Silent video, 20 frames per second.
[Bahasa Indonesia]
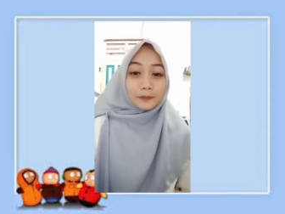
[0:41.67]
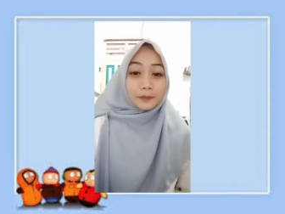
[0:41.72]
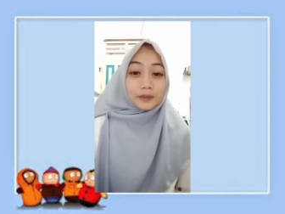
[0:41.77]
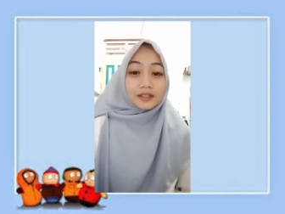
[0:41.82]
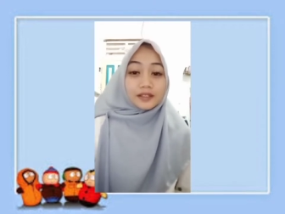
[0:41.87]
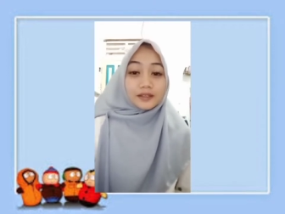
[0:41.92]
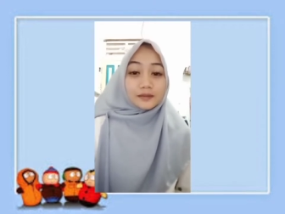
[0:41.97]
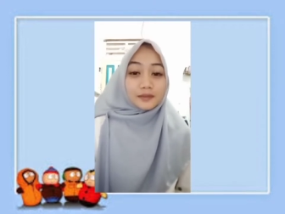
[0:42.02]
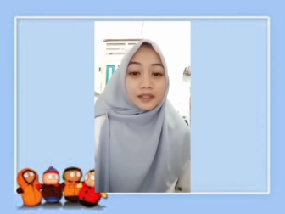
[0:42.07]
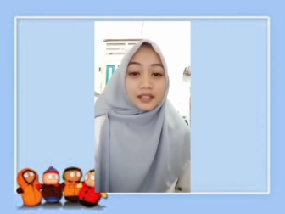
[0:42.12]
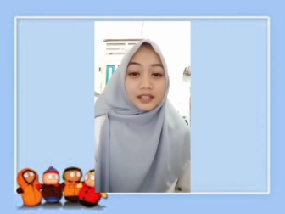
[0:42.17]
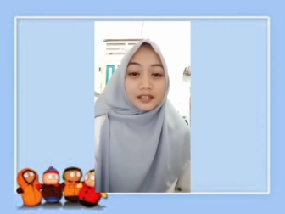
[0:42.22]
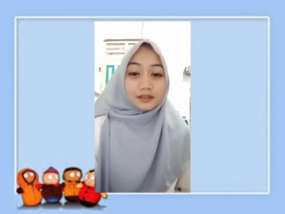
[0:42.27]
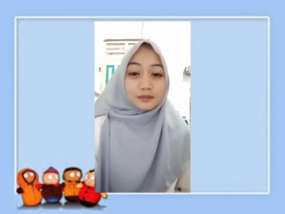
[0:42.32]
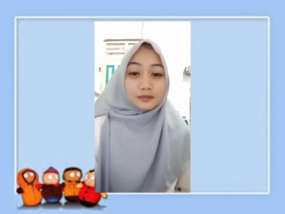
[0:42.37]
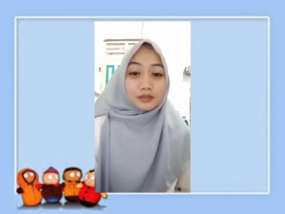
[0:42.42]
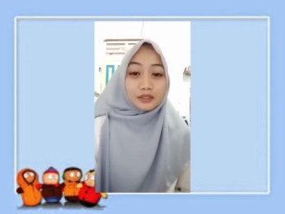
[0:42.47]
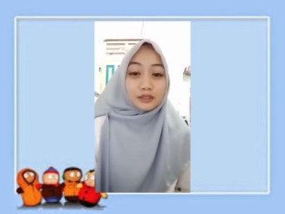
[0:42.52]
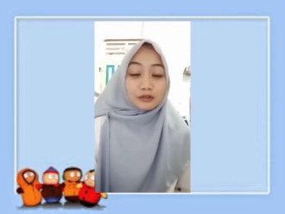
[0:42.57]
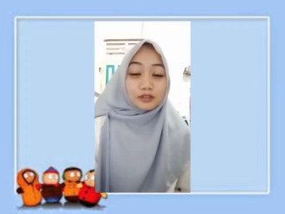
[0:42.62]
pandemik
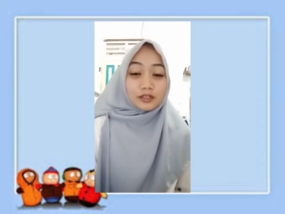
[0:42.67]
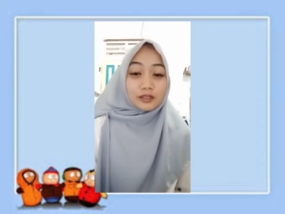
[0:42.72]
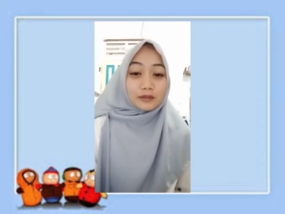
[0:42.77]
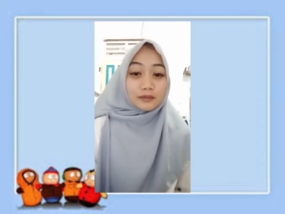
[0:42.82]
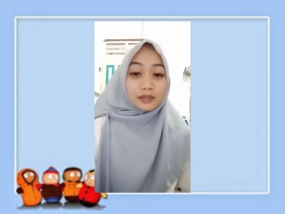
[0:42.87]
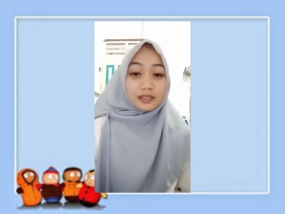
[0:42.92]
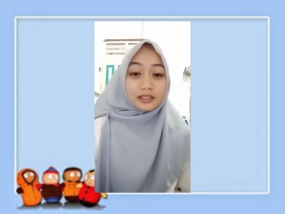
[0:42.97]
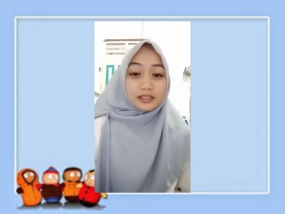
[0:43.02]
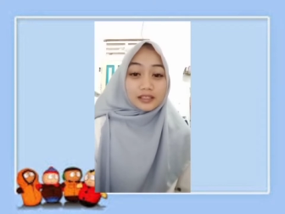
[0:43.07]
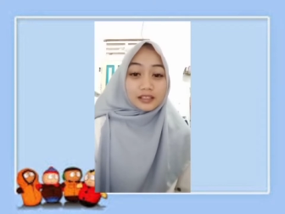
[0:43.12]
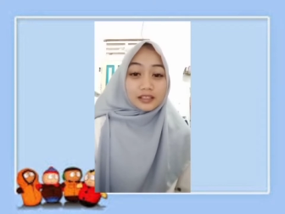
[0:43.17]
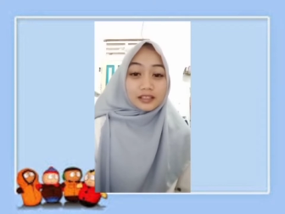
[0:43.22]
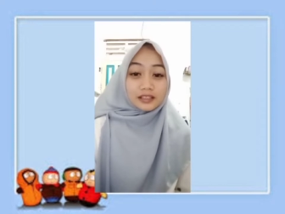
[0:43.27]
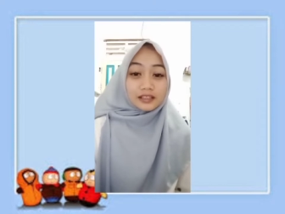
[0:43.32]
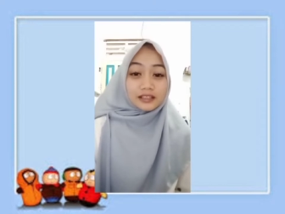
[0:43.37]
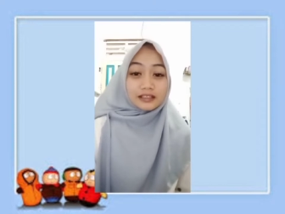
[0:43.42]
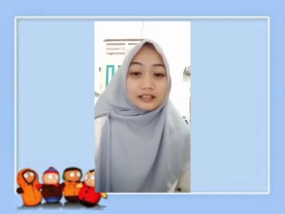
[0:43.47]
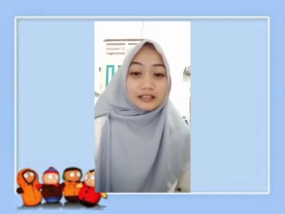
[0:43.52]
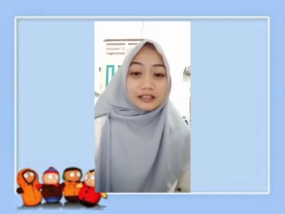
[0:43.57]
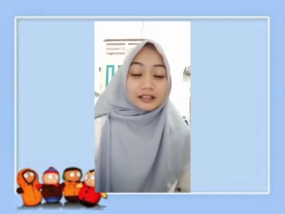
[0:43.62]
yang begitu lama ini
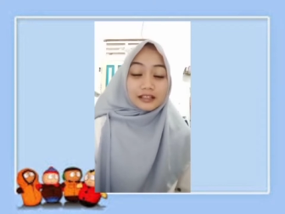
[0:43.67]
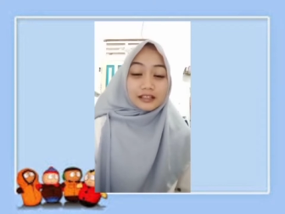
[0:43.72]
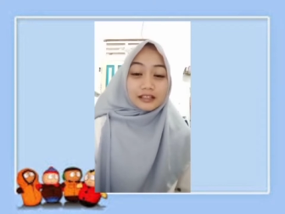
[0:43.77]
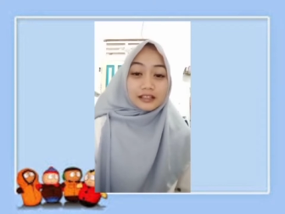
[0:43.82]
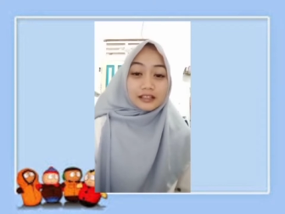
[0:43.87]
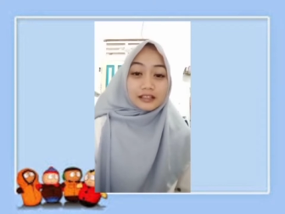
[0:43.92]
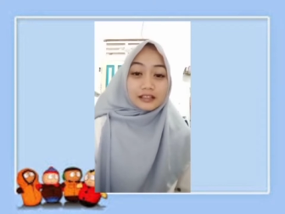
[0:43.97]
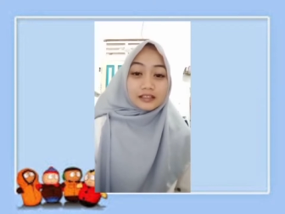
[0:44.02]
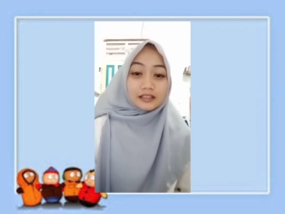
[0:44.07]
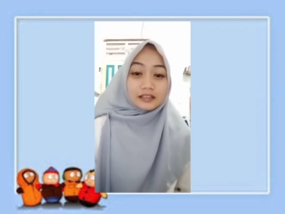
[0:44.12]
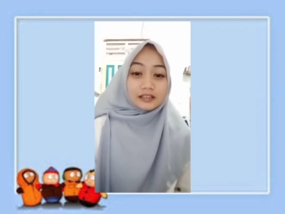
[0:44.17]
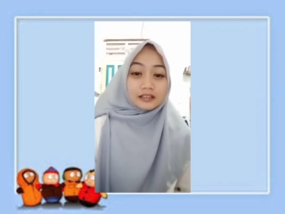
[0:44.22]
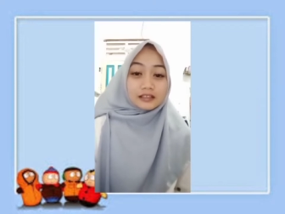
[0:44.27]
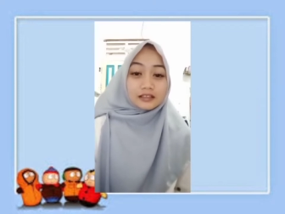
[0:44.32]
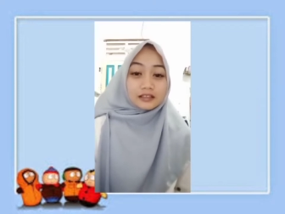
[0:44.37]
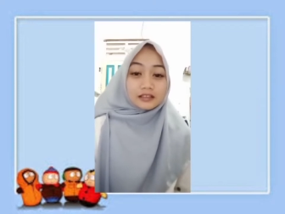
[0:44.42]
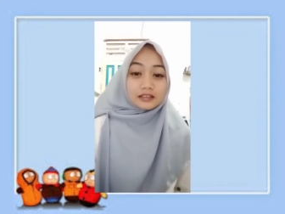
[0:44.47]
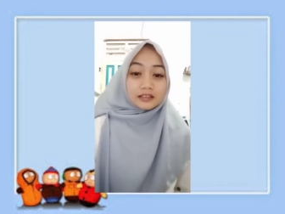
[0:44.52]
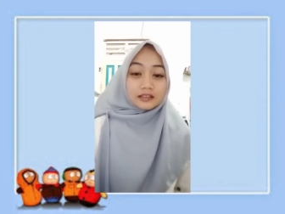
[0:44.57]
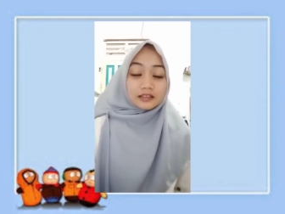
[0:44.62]
dan kita
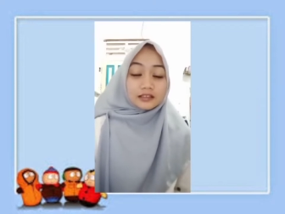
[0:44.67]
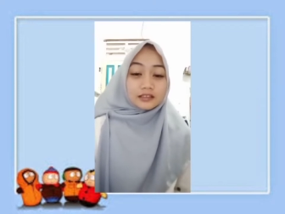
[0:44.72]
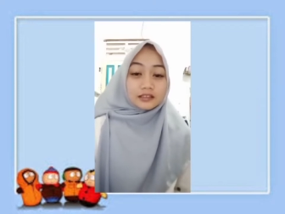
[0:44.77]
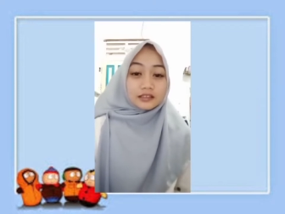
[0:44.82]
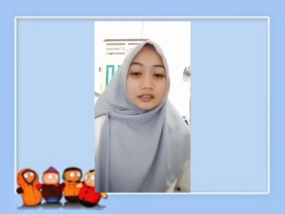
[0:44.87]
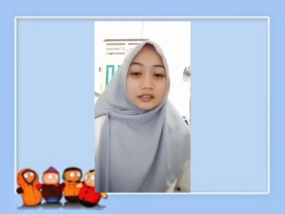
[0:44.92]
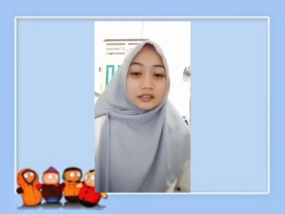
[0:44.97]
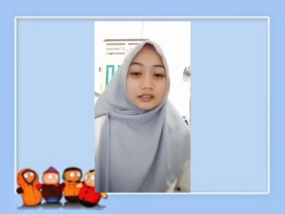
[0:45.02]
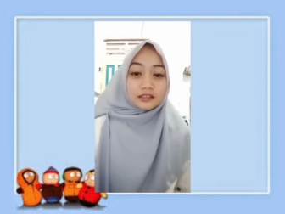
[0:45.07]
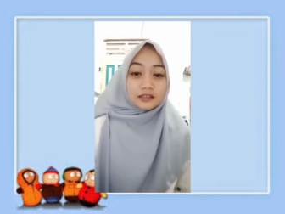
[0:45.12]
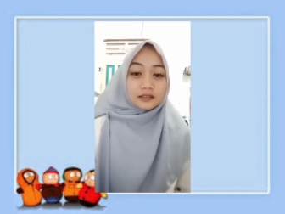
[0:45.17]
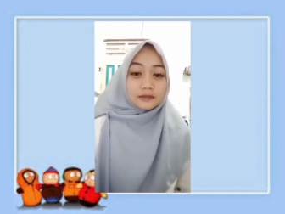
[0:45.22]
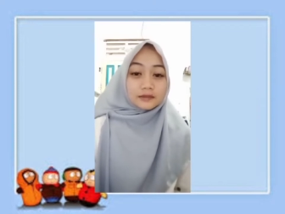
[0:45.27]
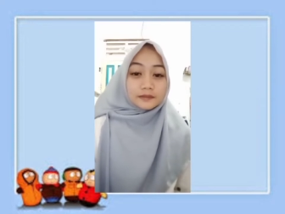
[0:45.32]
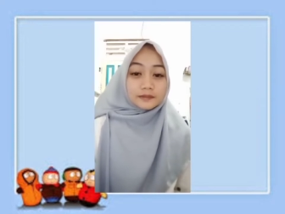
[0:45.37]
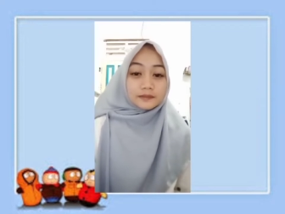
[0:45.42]
uh,